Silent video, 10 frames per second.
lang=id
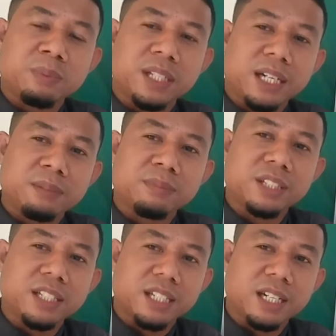wa
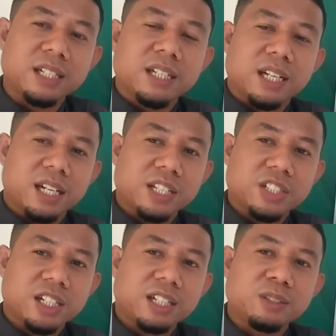bihamdika
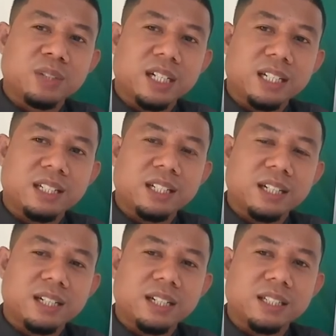asyhadu an
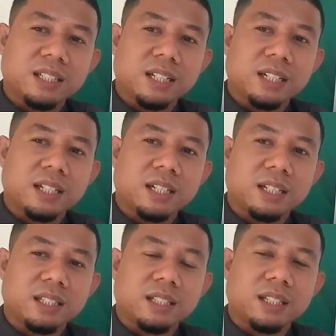la ilaha
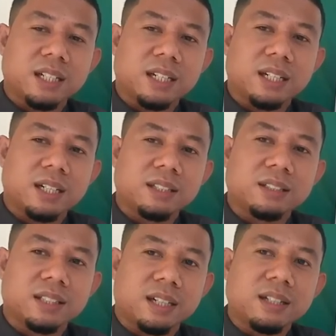illa
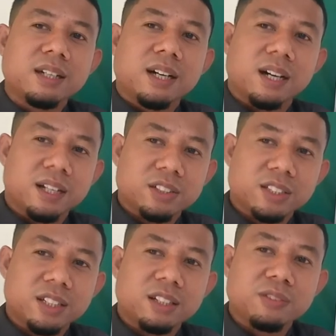anta
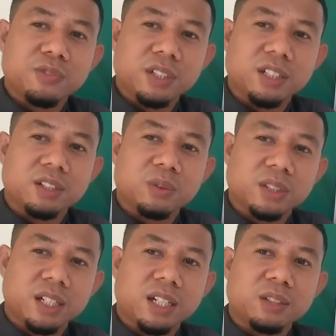
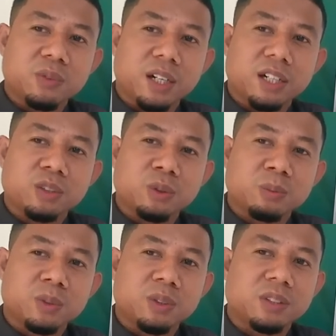astaghfiruka wa
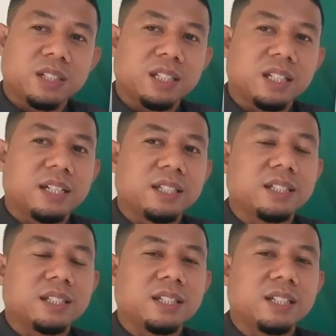atubu
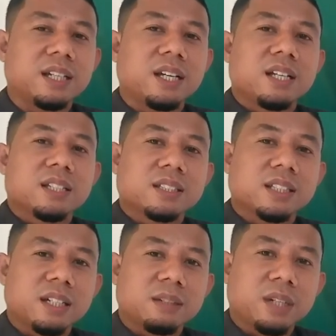ilaik.
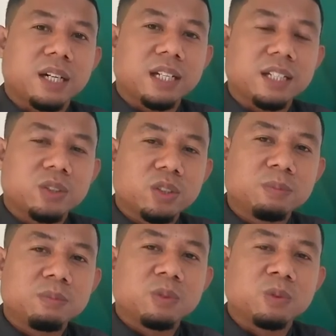
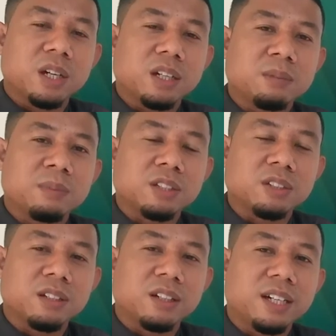Assalamualaikum
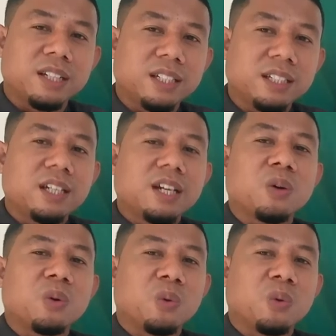warahmatullahi